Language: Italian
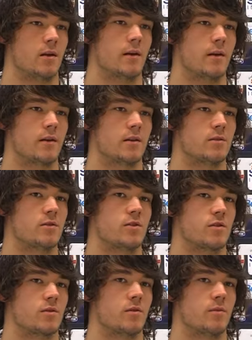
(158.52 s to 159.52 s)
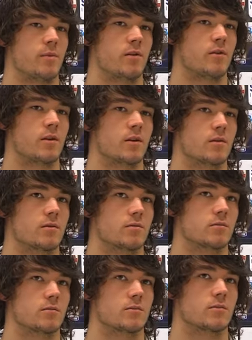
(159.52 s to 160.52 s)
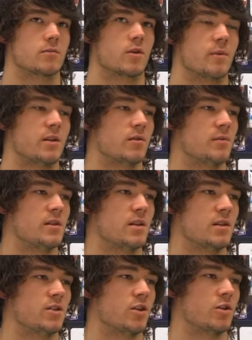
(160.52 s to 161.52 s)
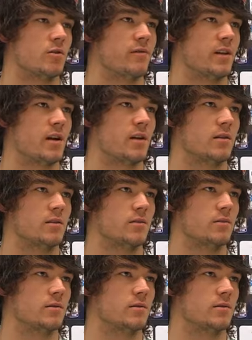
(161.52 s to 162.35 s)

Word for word: E adesso ci sono per noi, come il mister, 19 finali.